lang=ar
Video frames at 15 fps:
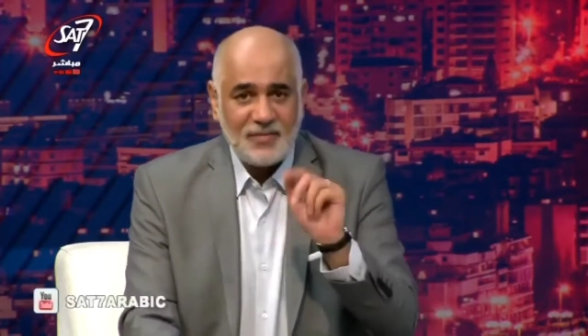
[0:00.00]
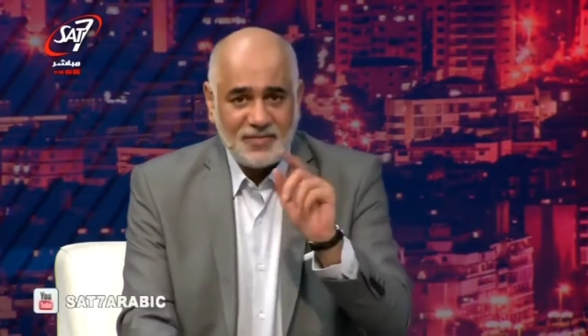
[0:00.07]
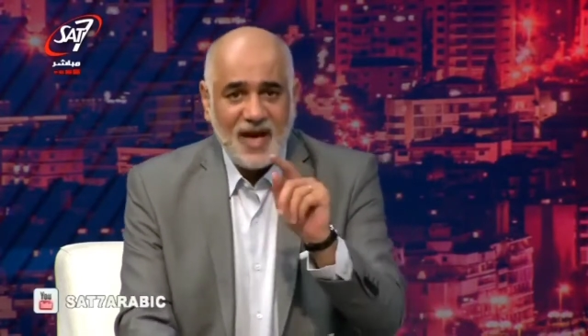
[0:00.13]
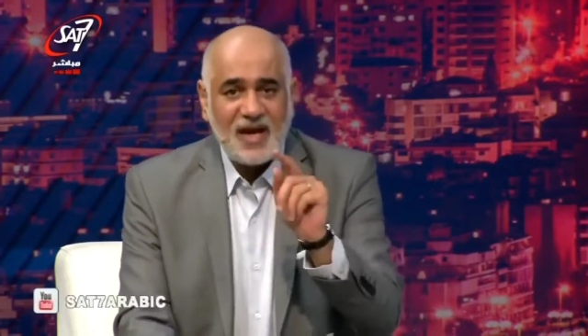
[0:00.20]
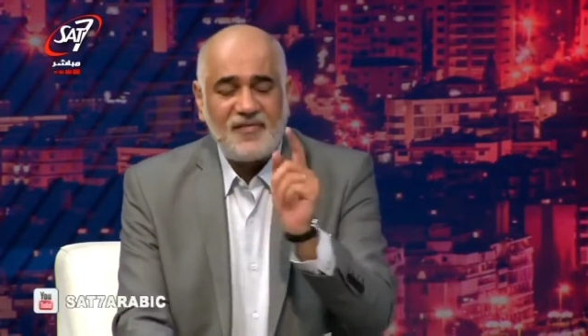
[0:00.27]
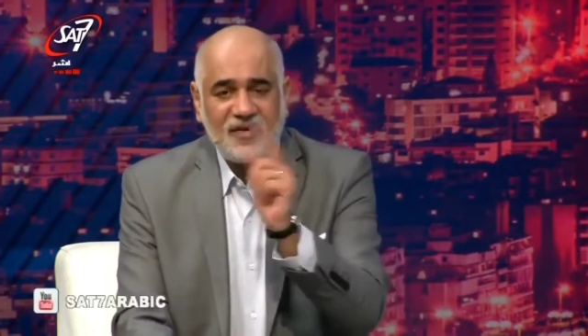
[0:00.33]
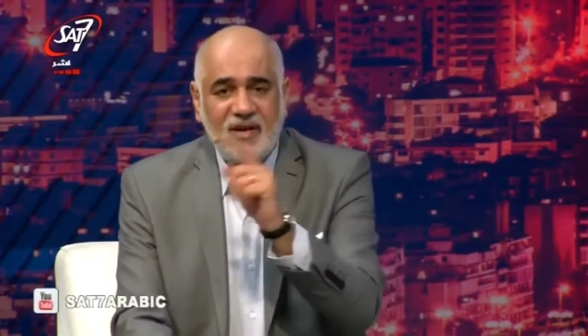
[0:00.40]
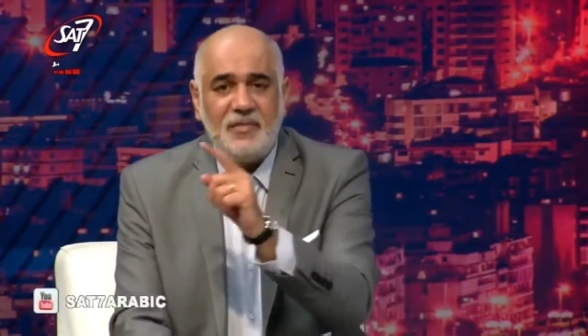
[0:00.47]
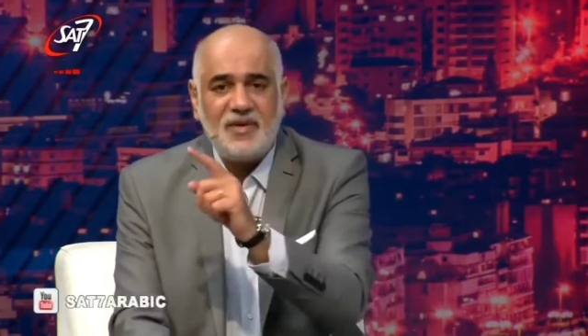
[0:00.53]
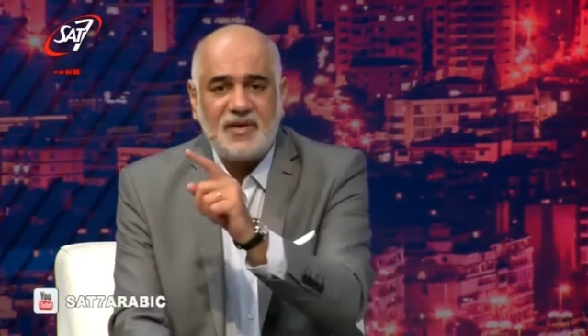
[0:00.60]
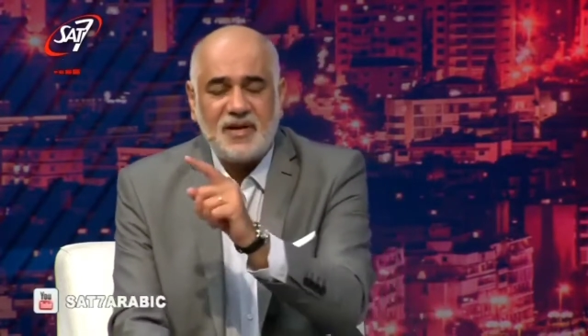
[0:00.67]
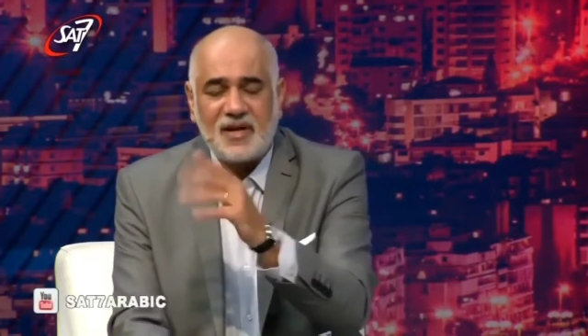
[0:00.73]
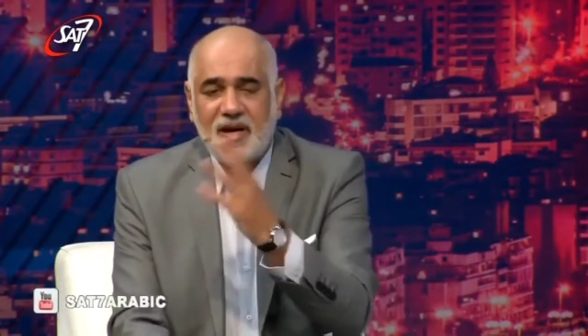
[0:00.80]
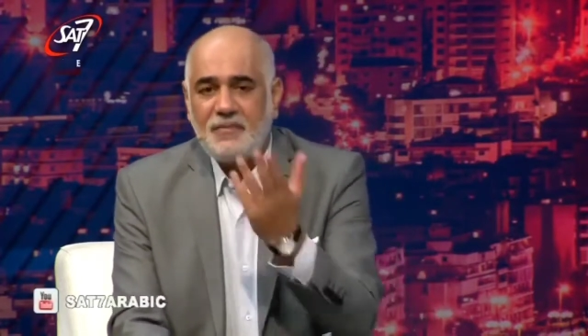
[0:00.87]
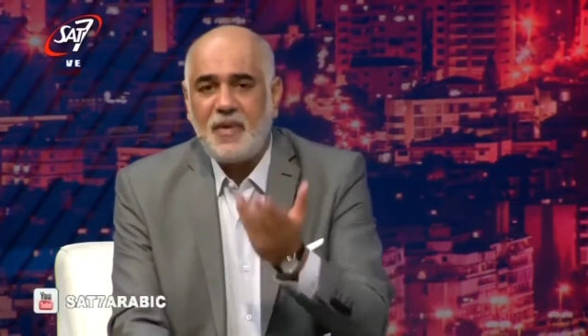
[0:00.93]
بتعرف كلمه
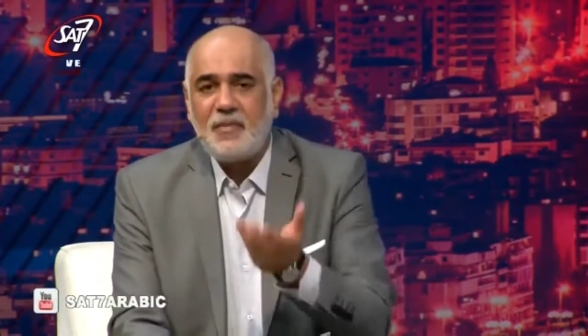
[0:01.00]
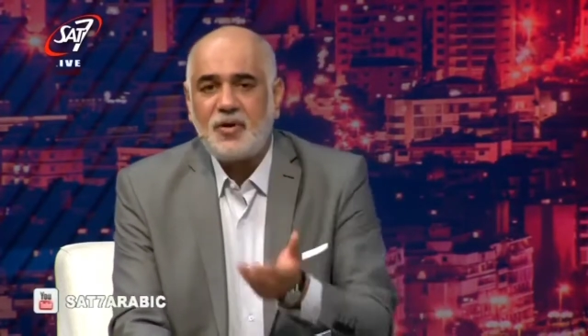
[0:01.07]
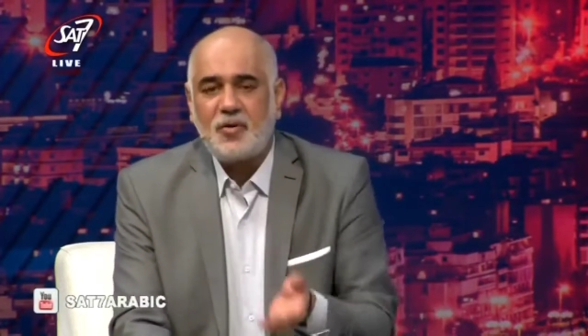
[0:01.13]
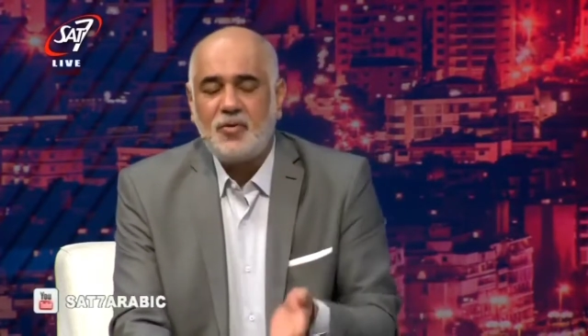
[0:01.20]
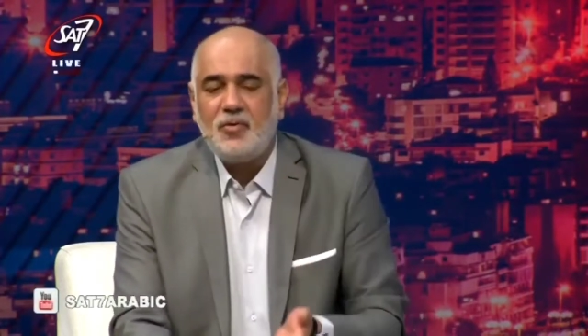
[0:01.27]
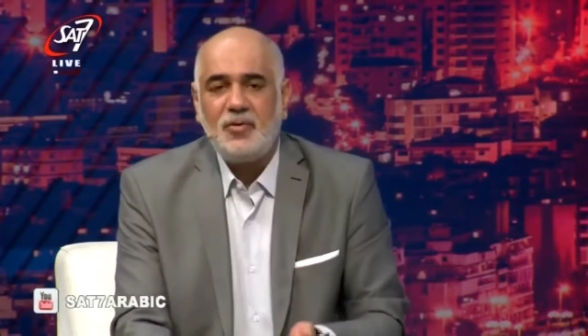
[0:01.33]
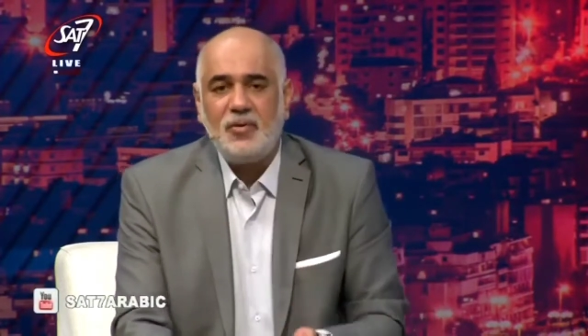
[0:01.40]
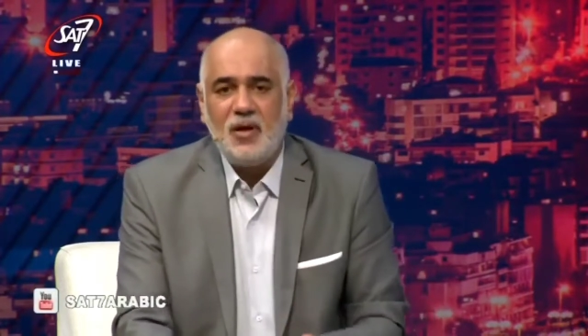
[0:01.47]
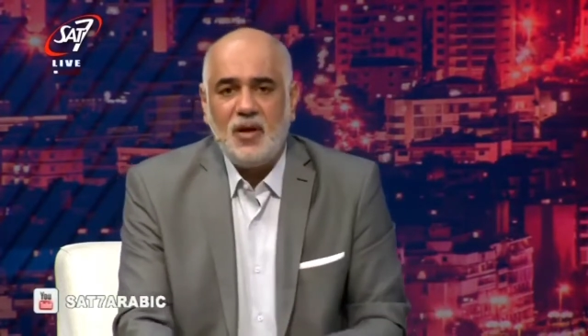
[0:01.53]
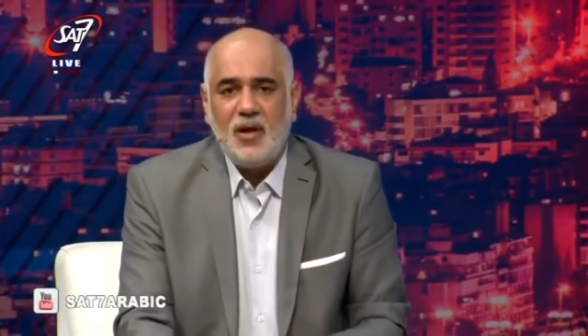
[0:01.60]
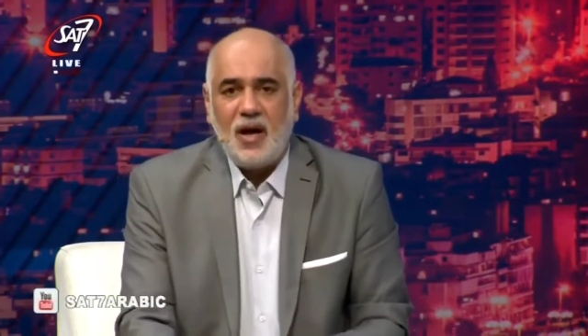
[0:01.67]
الرب ما بتكون